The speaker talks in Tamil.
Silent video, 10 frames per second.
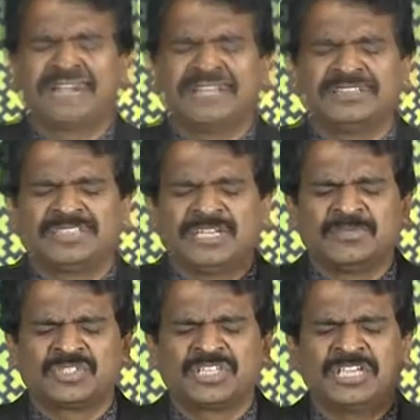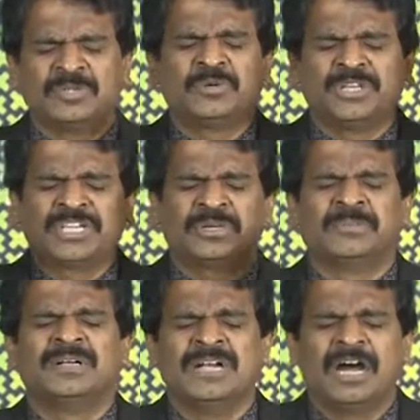அனைத்தையும் செய்து
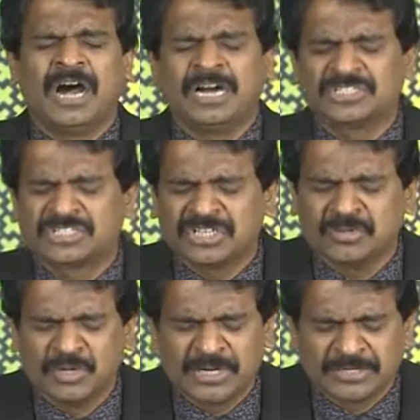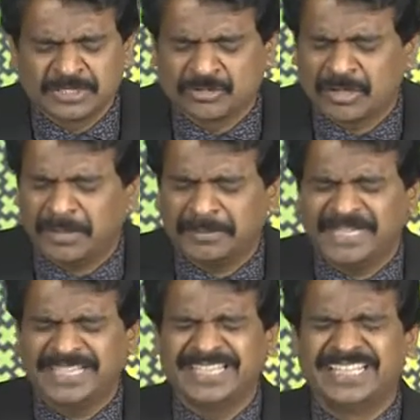முடிக்கும் ஆற்றல் உள்ளவர் சுவாமி